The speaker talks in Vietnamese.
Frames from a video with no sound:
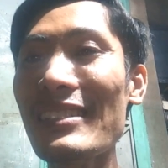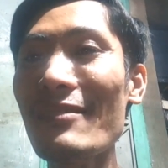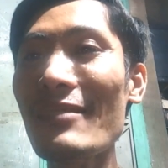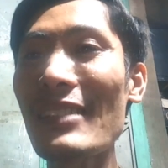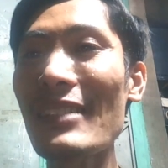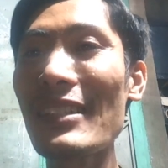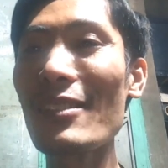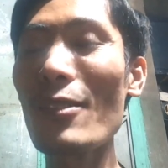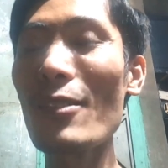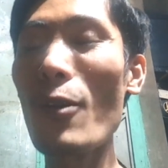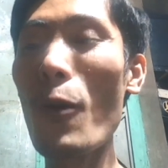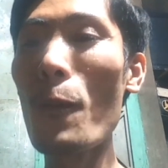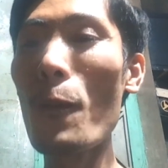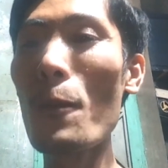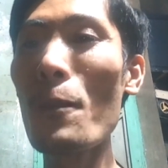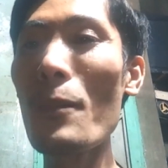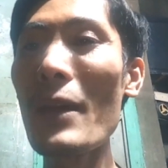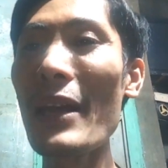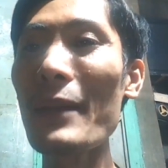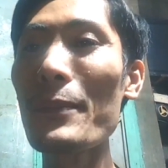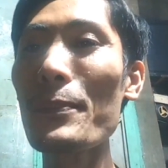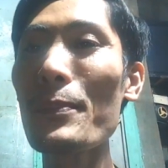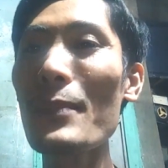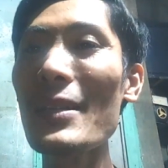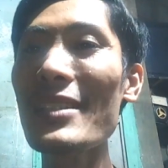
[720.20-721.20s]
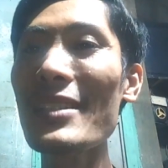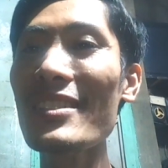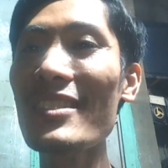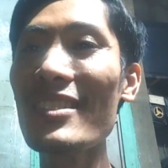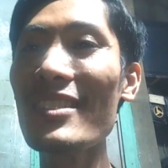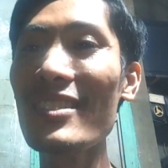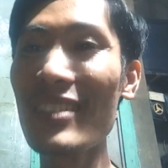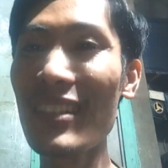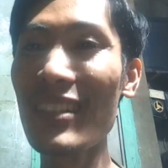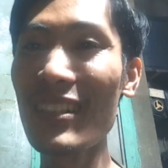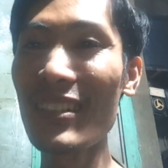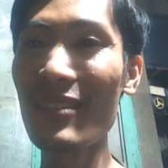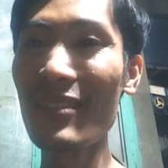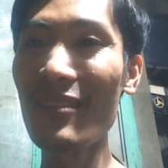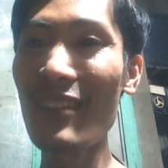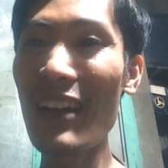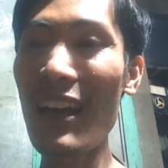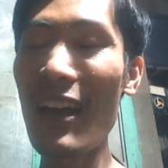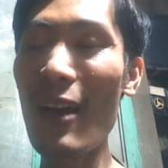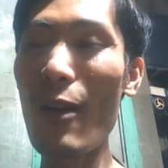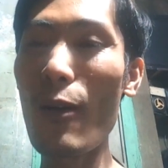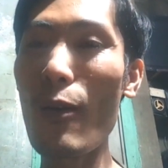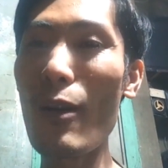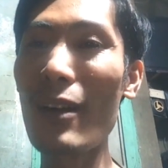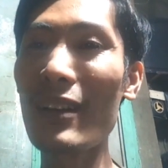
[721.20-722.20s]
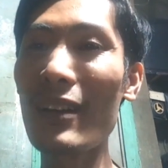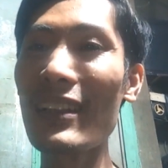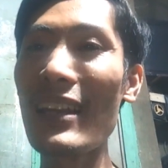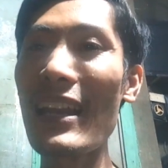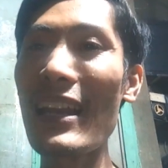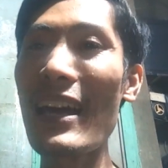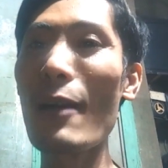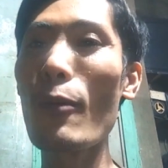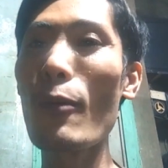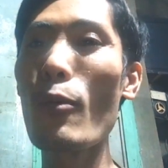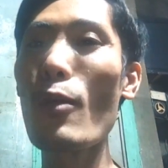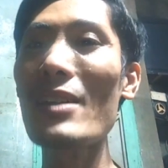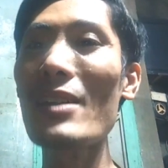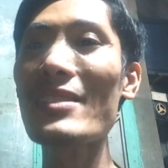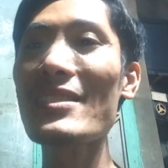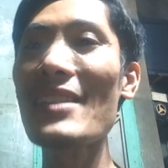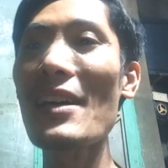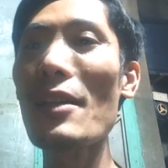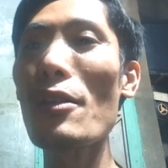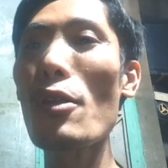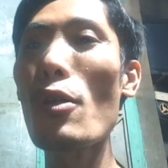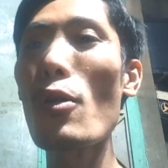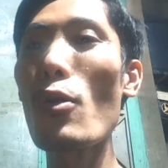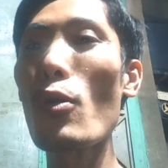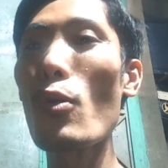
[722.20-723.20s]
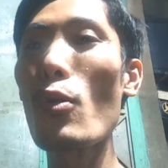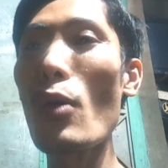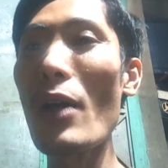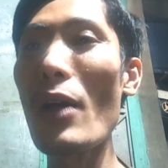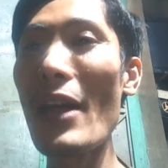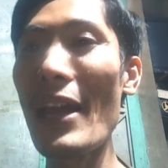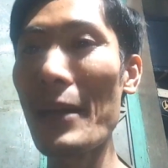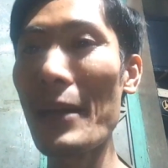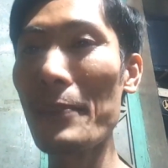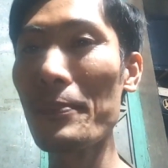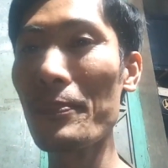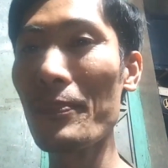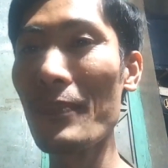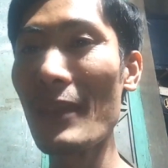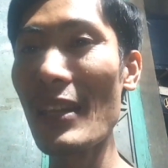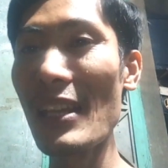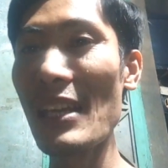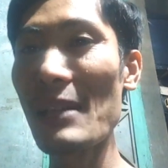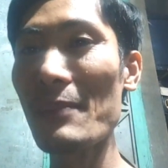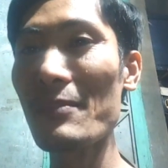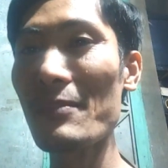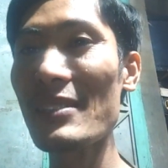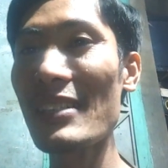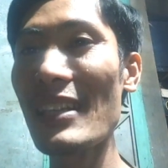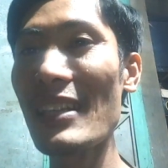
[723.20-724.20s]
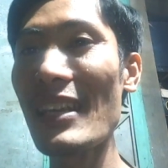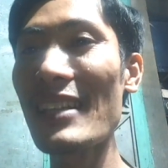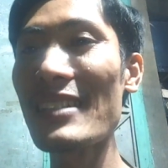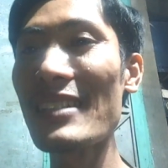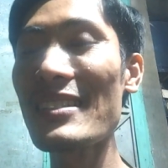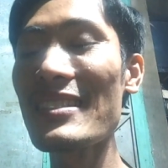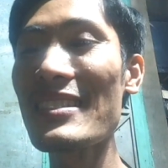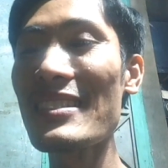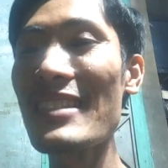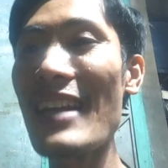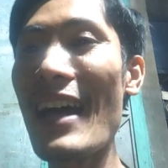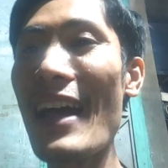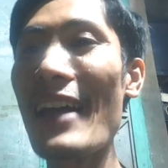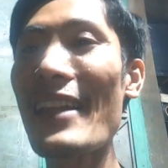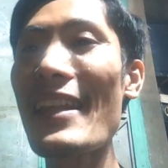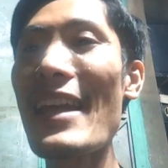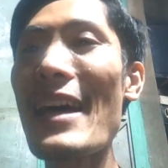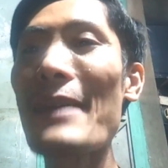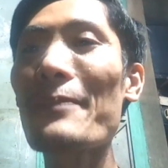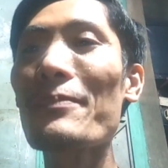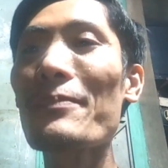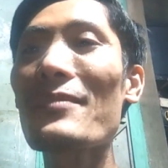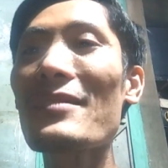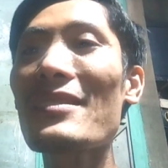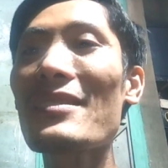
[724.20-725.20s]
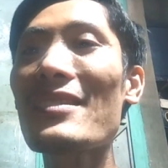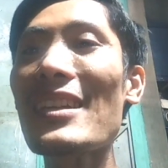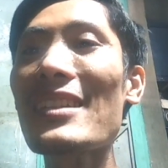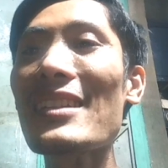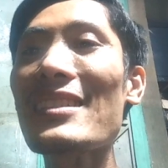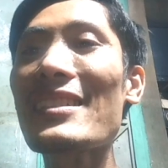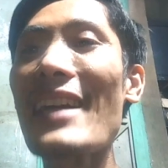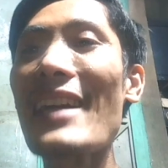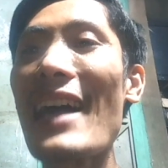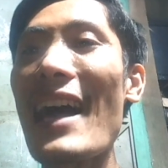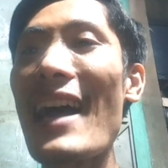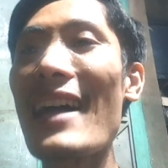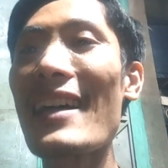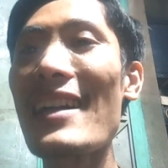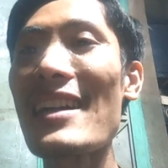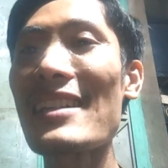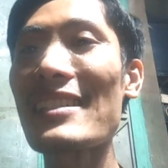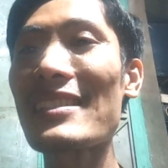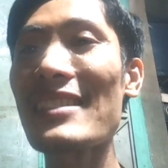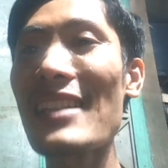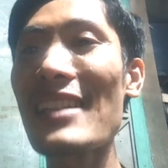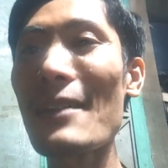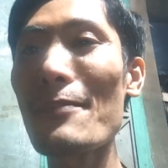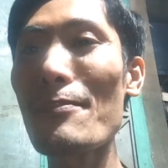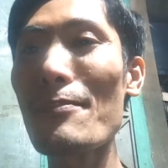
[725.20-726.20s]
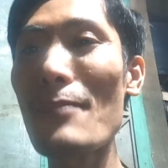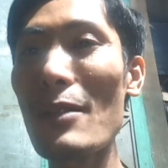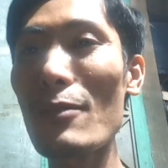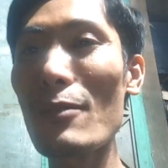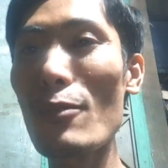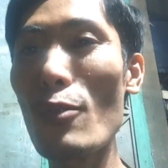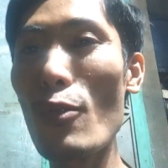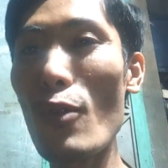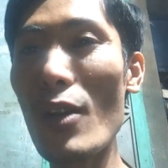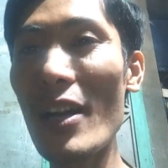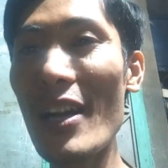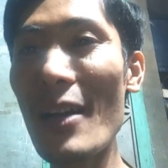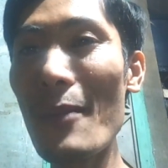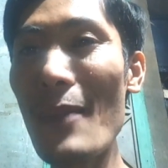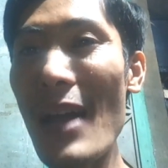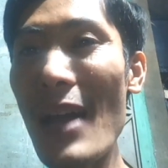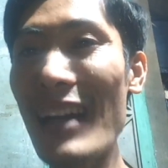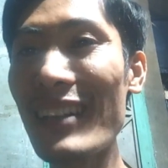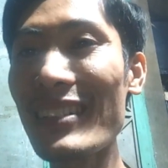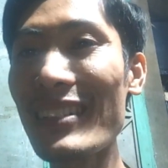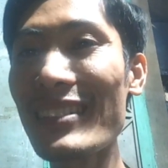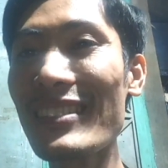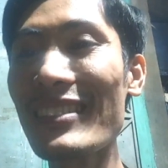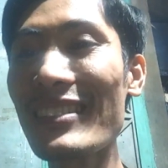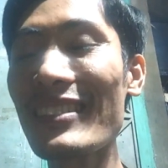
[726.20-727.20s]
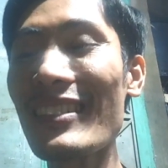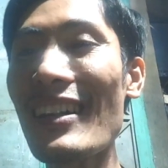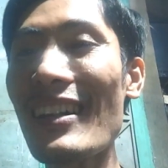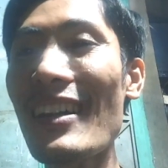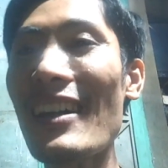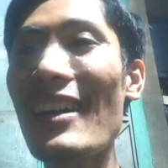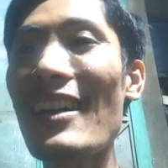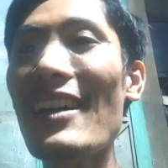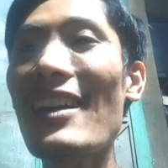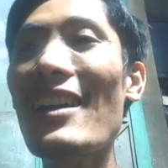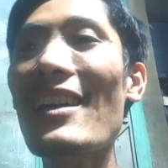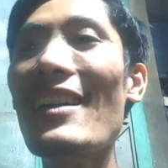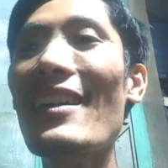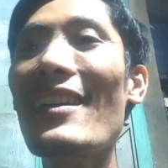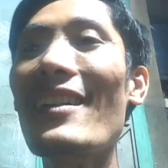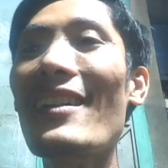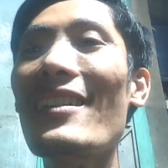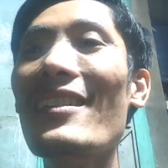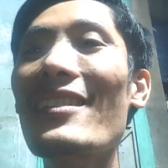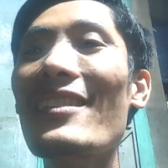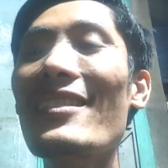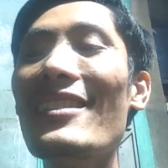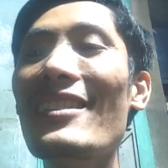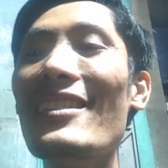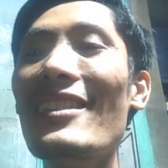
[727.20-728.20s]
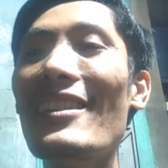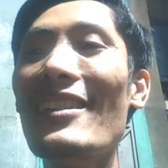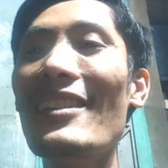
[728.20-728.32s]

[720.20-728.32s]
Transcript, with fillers: cứ việc comment bên dưới và hoặc là qua Zalo của em em sẽ giải đáp tất cả các thắc mắc của các bác đó